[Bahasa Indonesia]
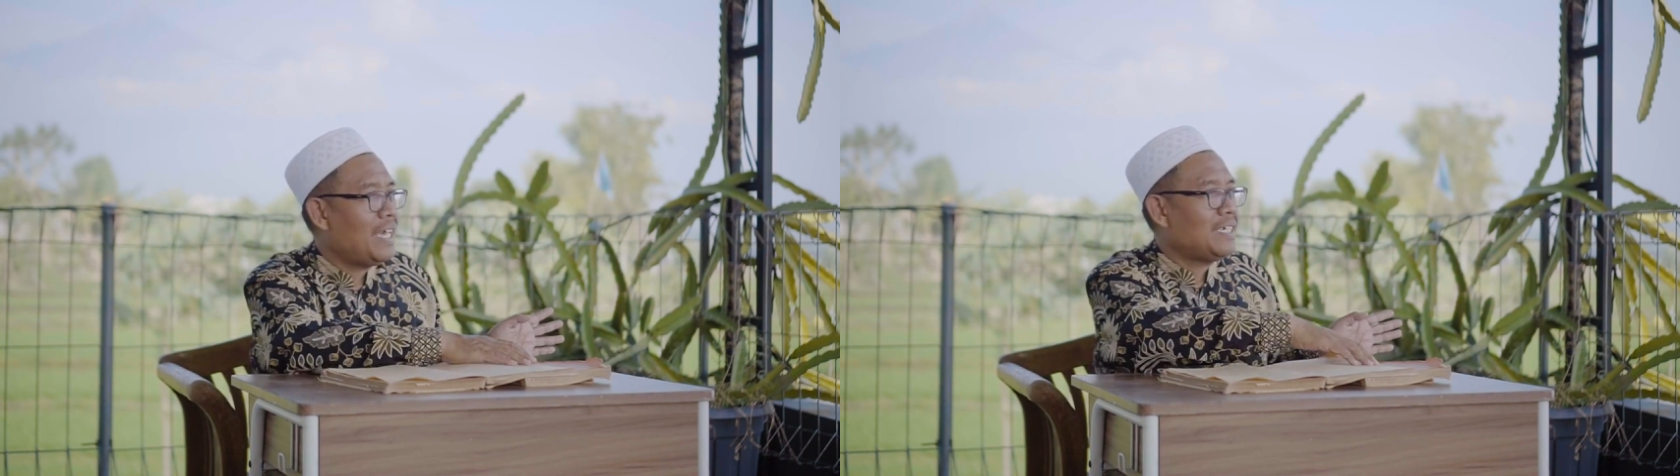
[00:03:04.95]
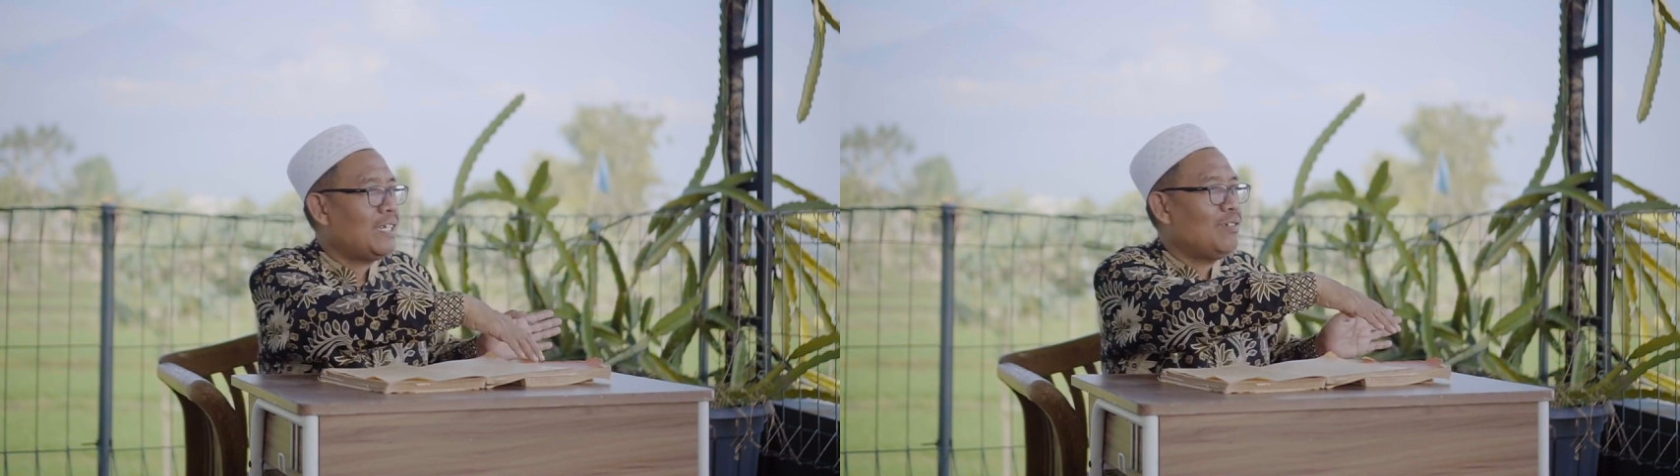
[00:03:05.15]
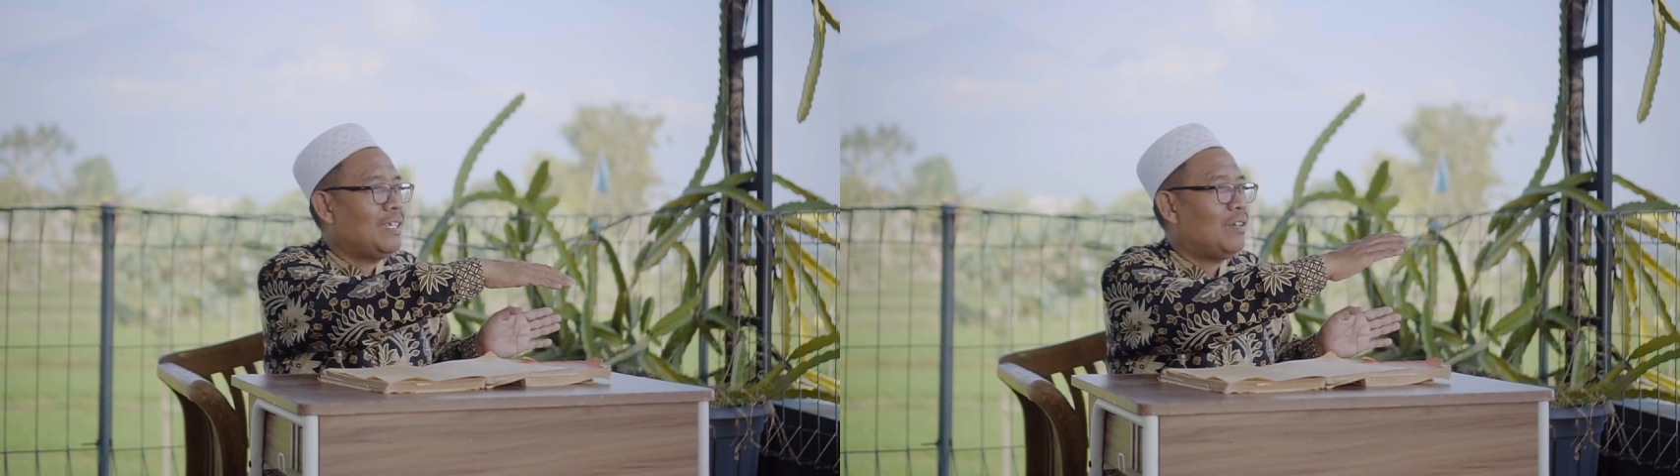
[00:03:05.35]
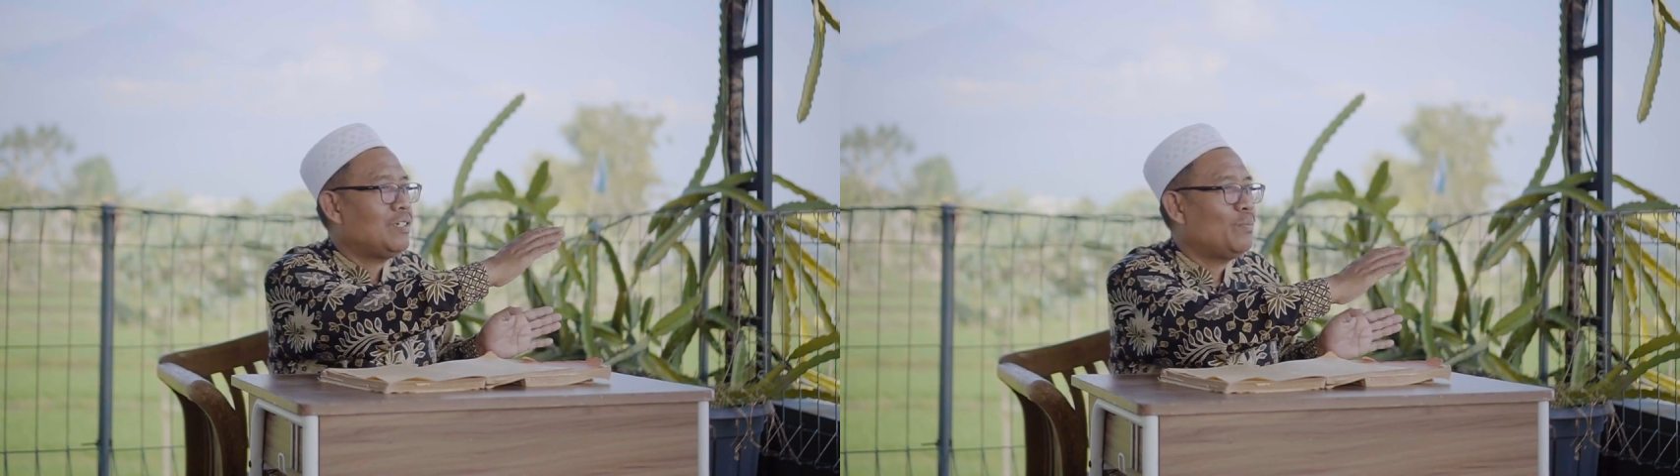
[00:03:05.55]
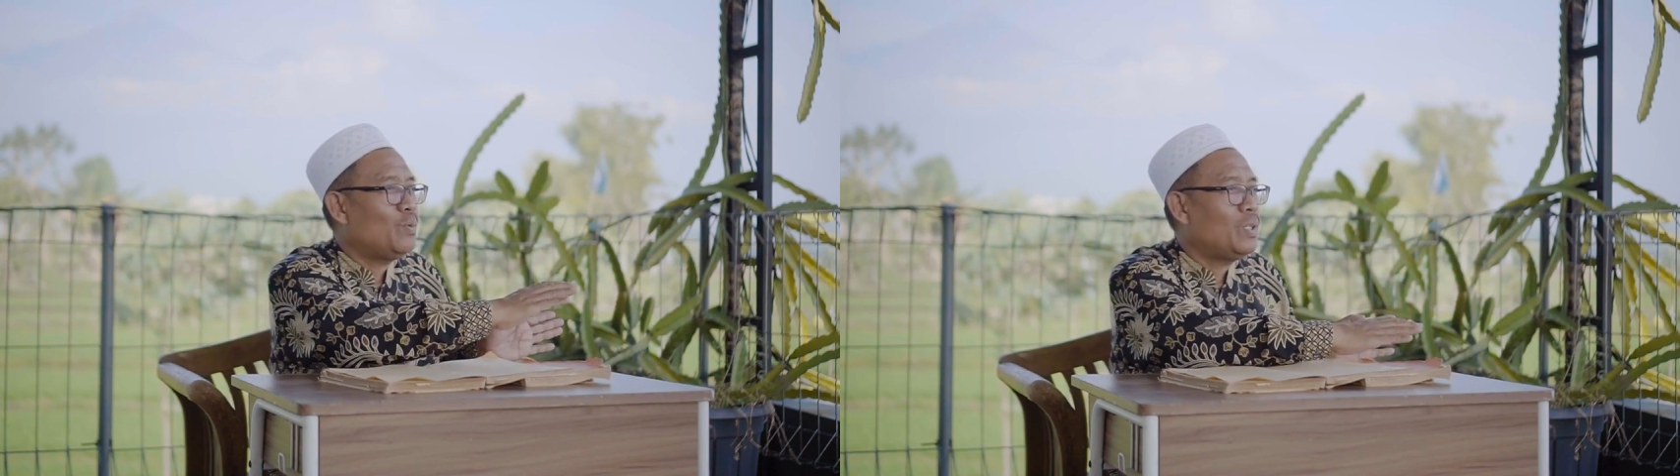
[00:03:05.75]
yang satu
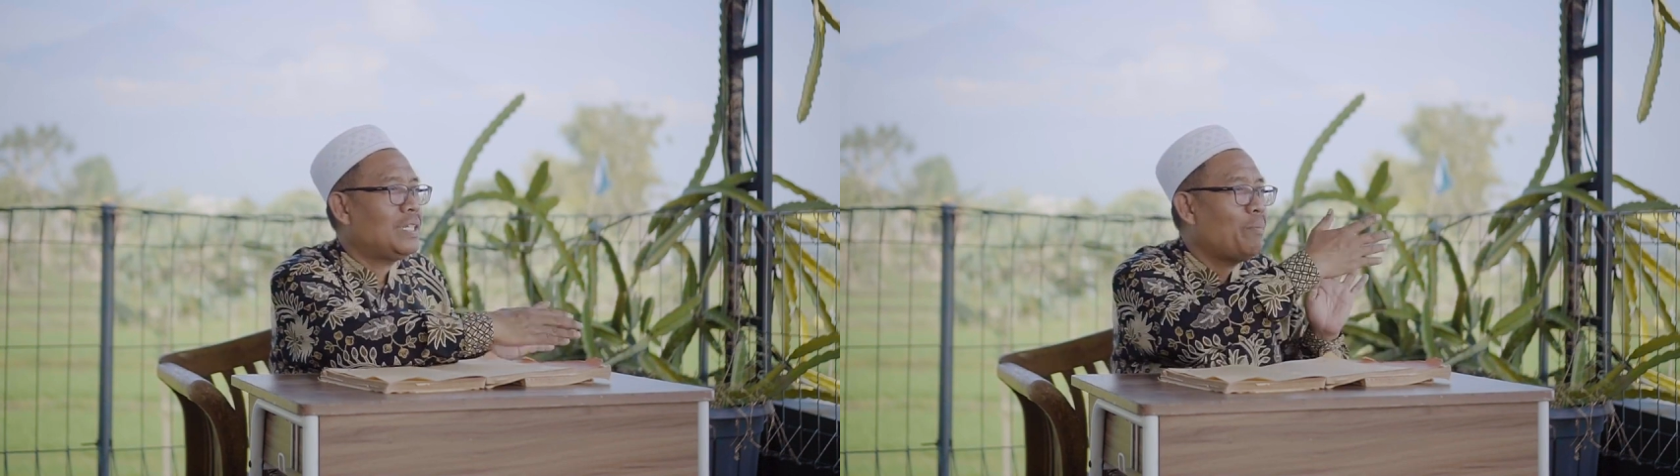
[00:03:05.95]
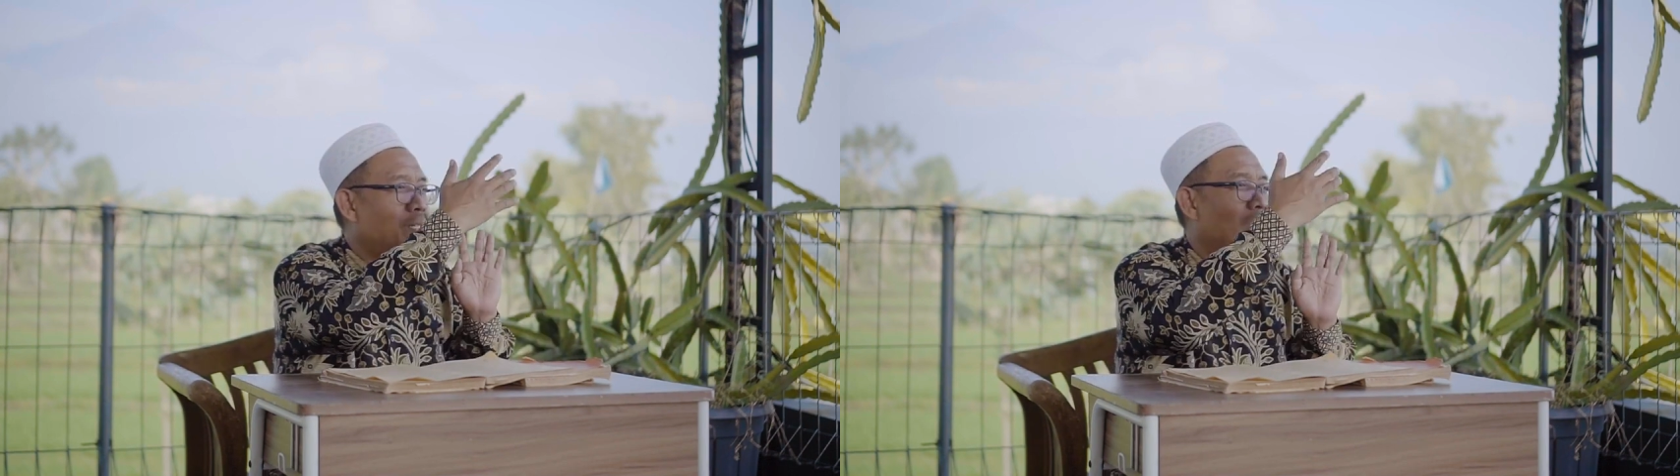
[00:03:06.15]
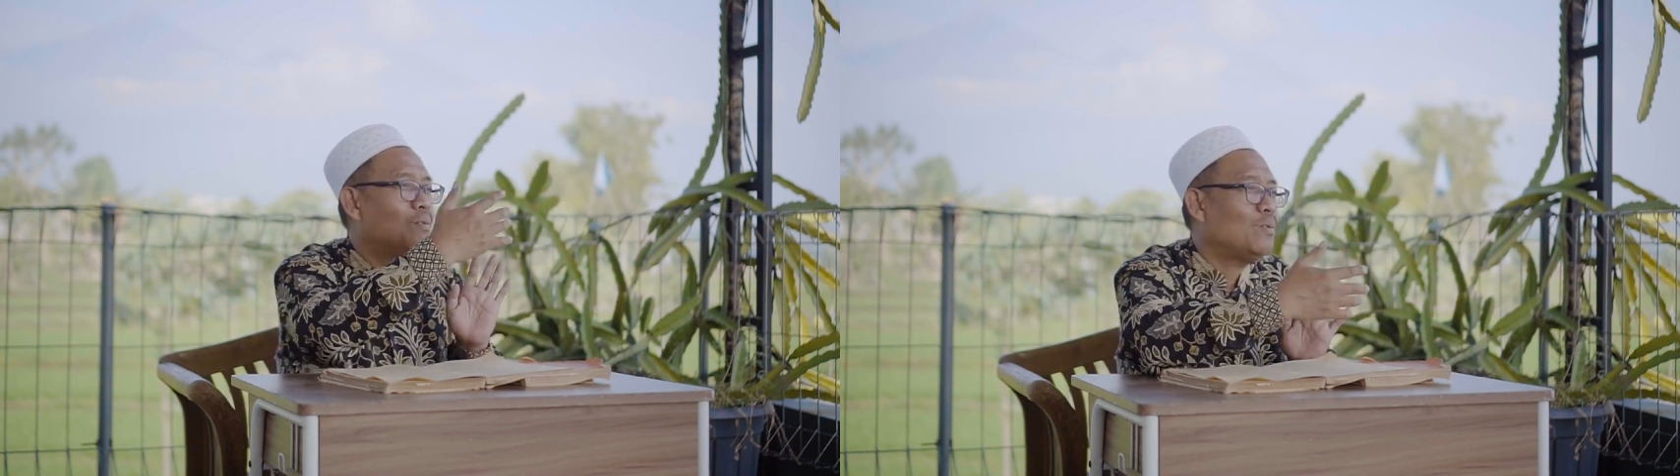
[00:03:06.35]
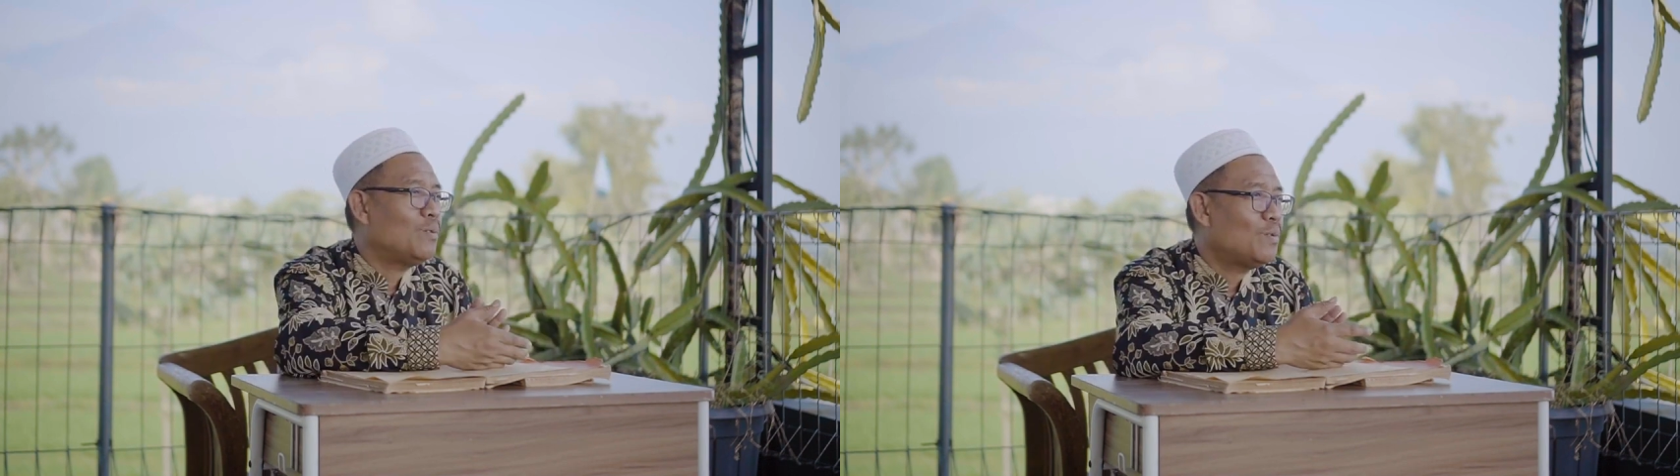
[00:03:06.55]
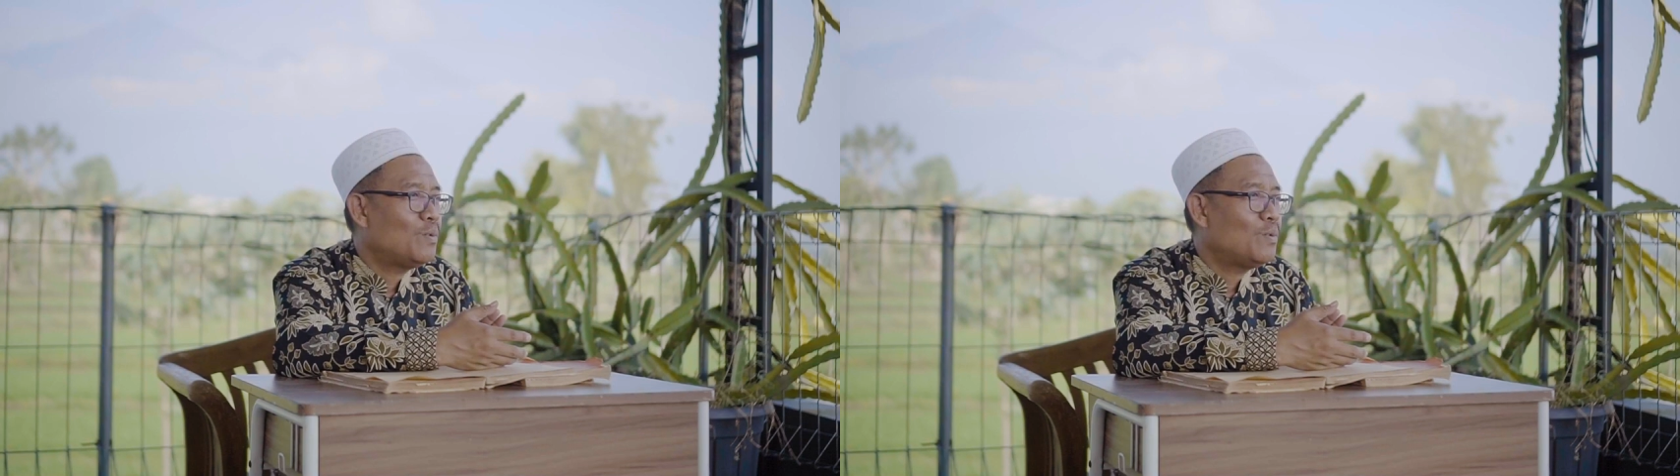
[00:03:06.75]
ditaruh cemburi tapi satu